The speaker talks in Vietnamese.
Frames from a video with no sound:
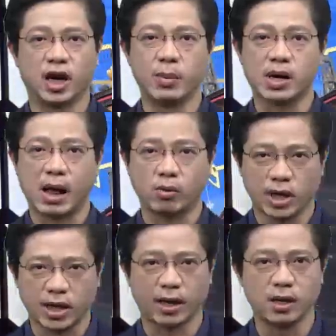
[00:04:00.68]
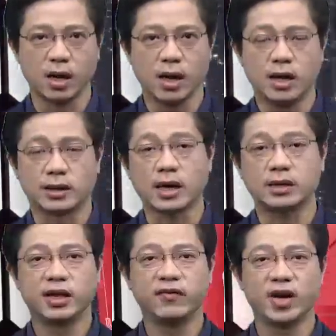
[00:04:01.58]
mức cao nhất cả nước, tăng
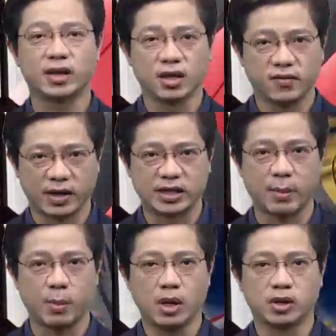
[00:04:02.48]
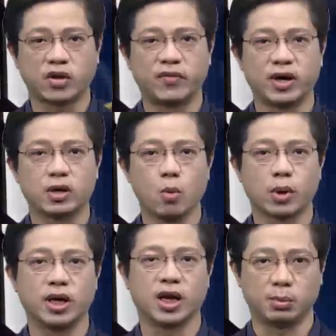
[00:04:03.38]
9,4% so với cùng
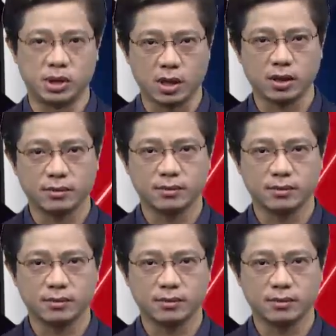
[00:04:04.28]
kỳ năm trước.